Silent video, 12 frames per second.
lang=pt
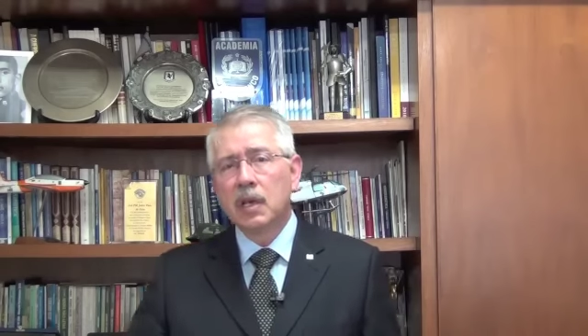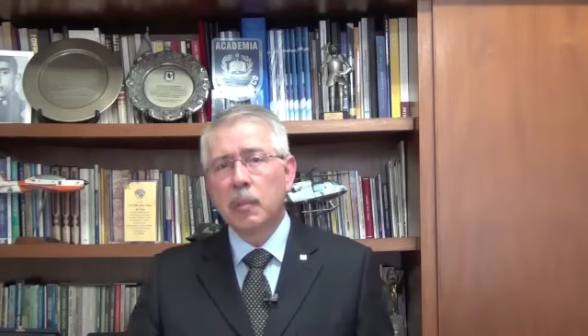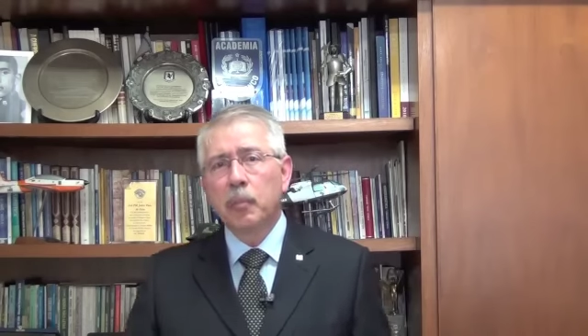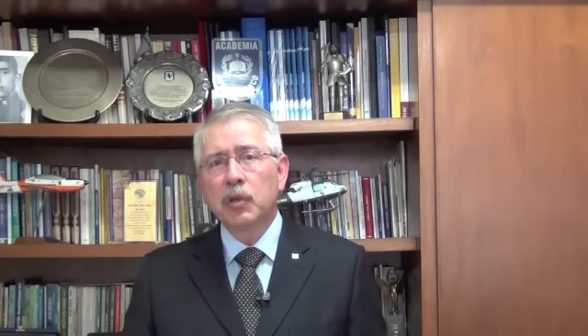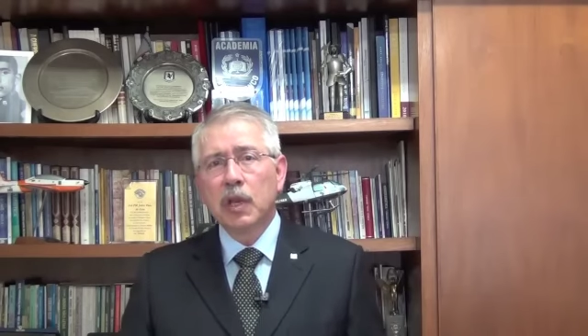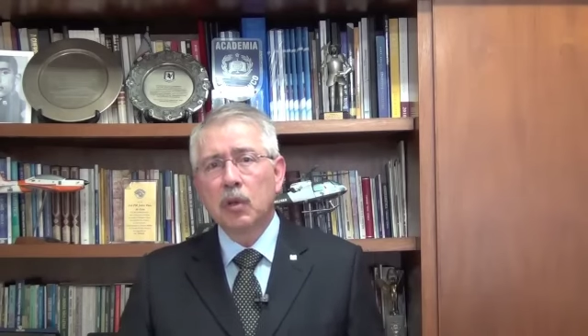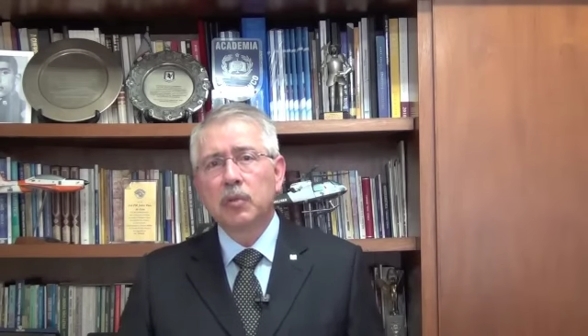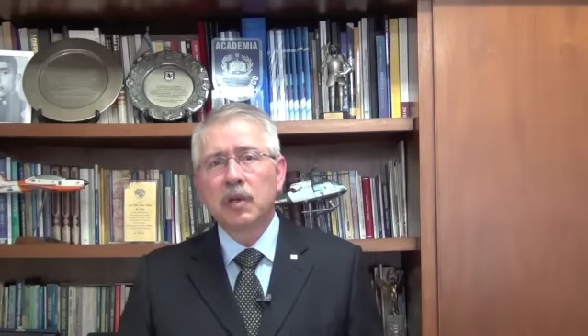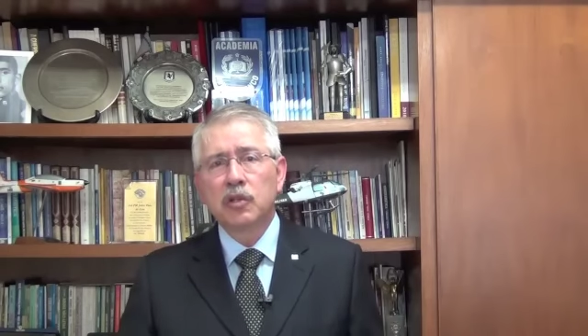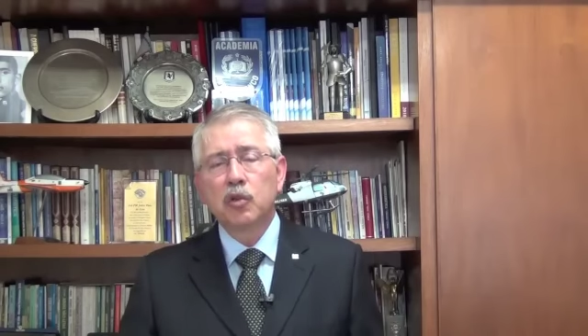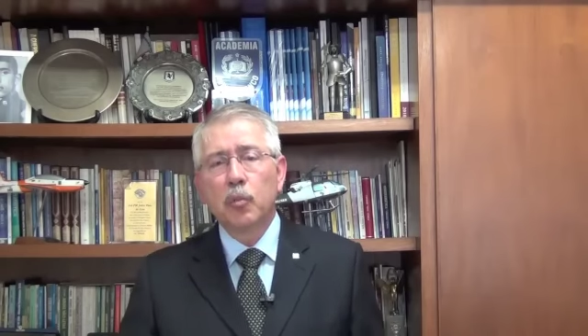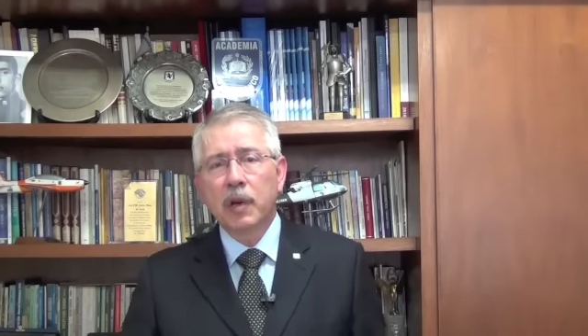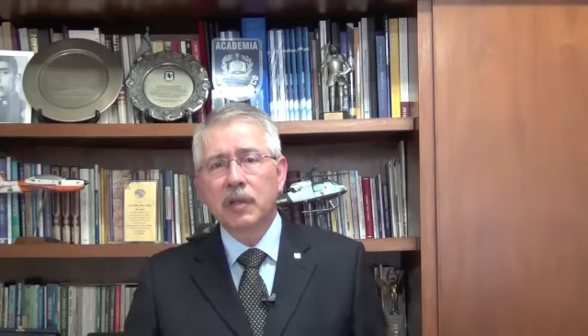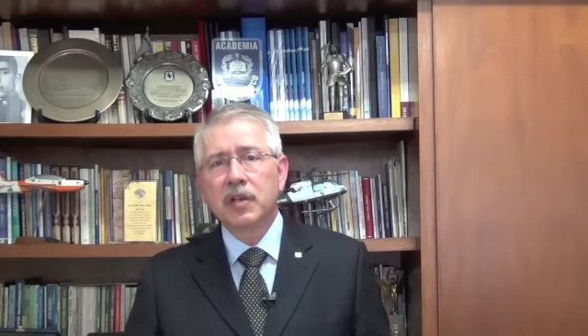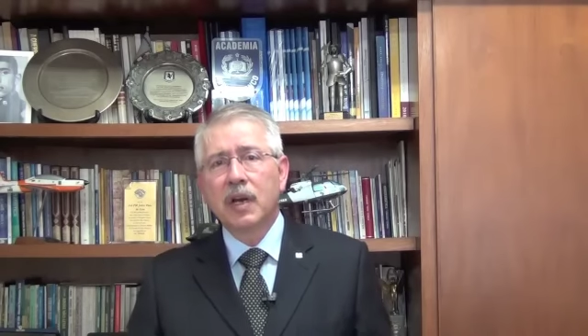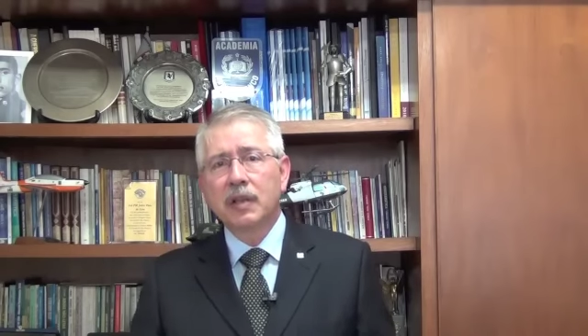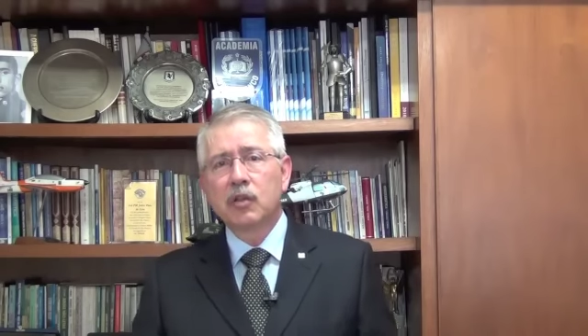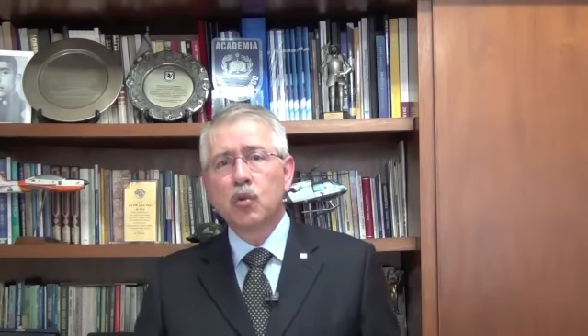que poderiam ter sido
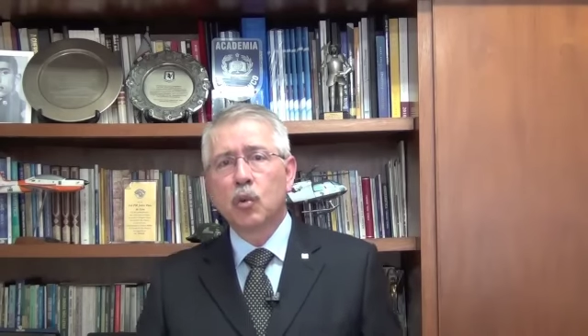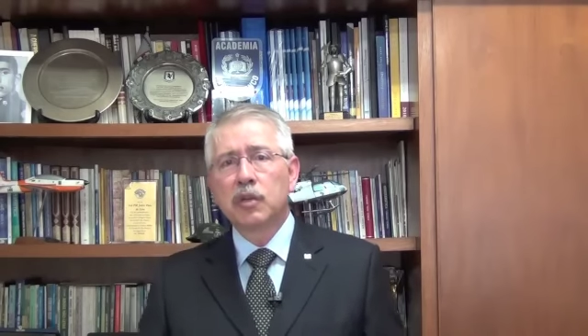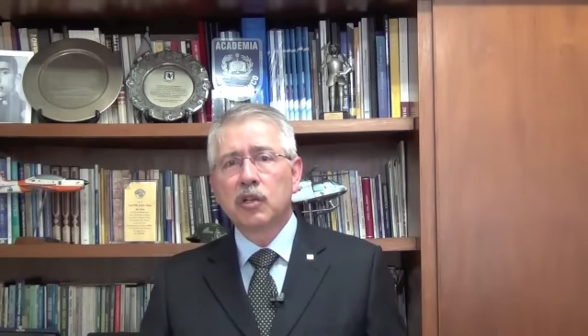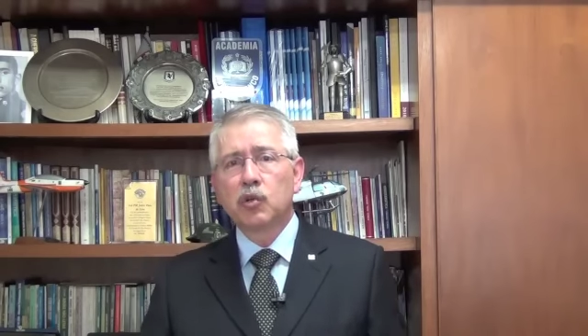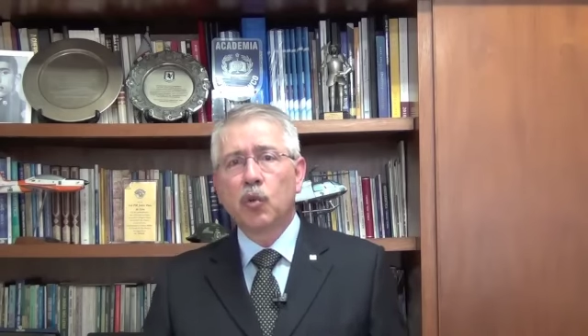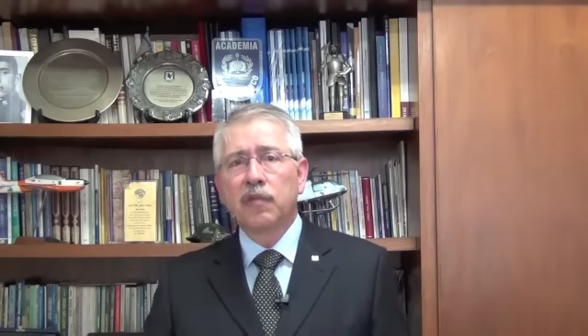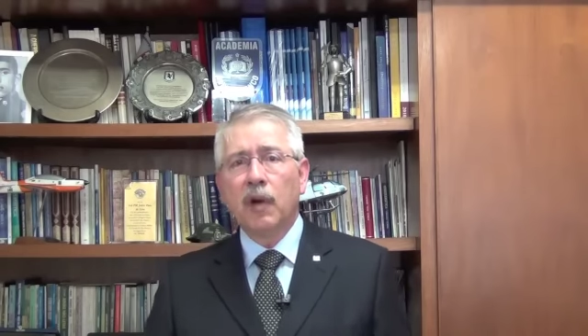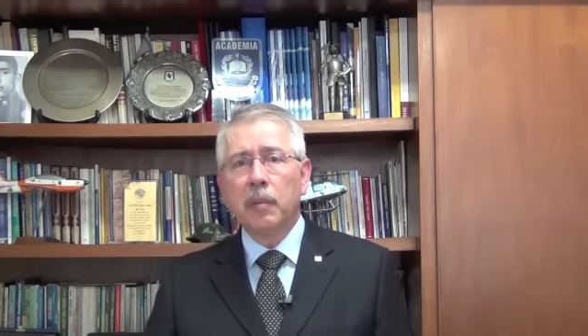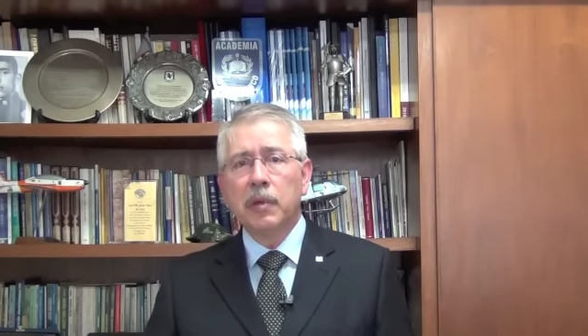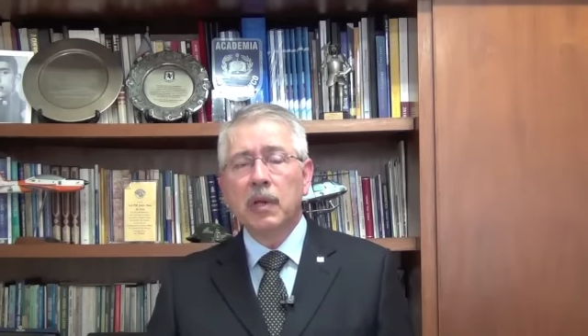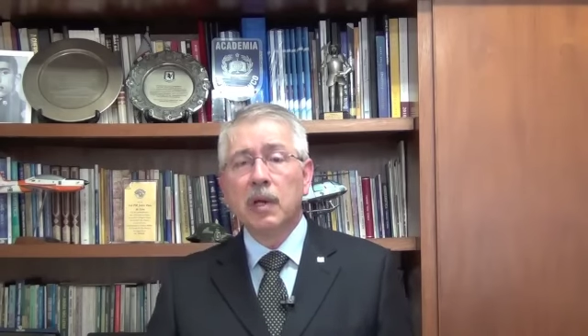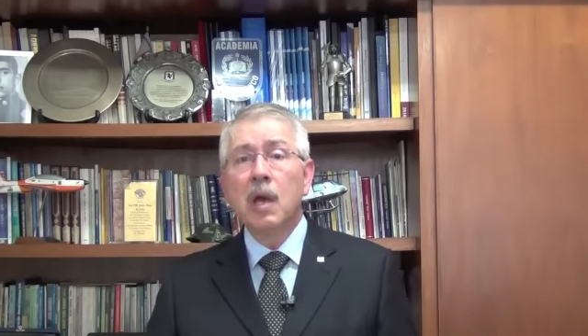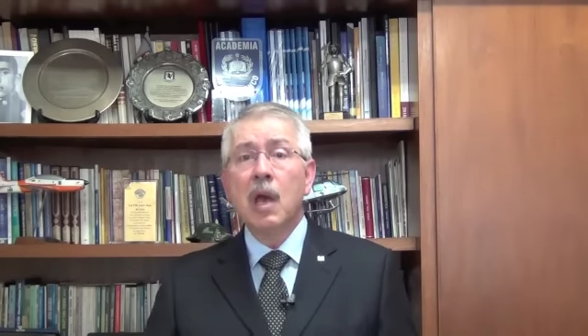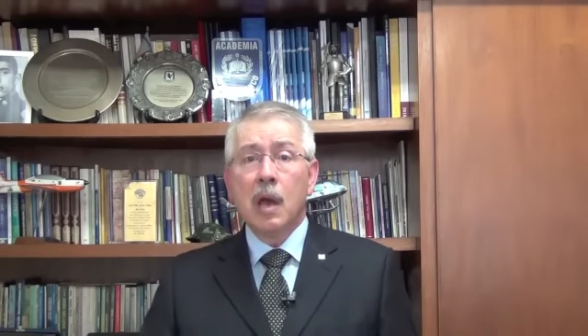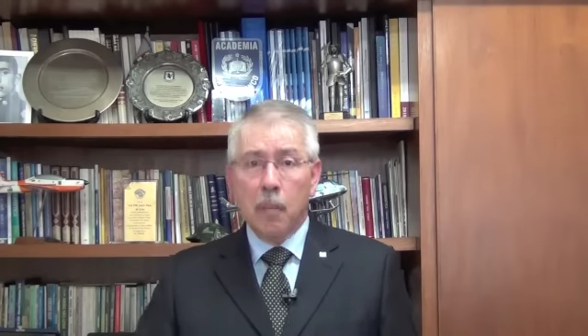praticadas contra a sua família,